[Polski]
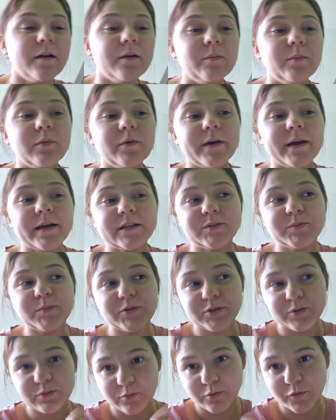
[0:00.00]
albo jakichś
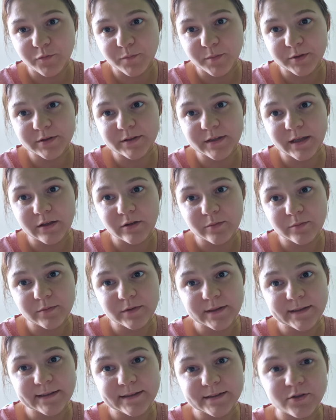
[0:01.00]
posiłków pod
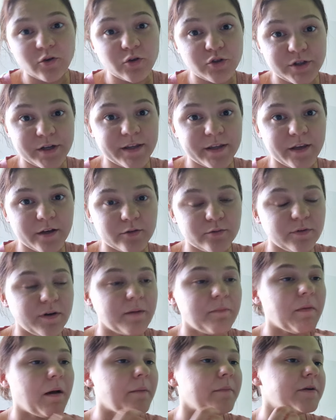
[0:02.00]
daną e, schorzenie,
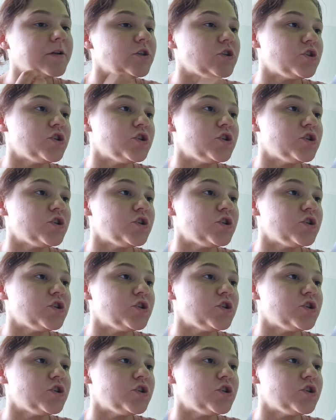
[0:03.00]
które mamy,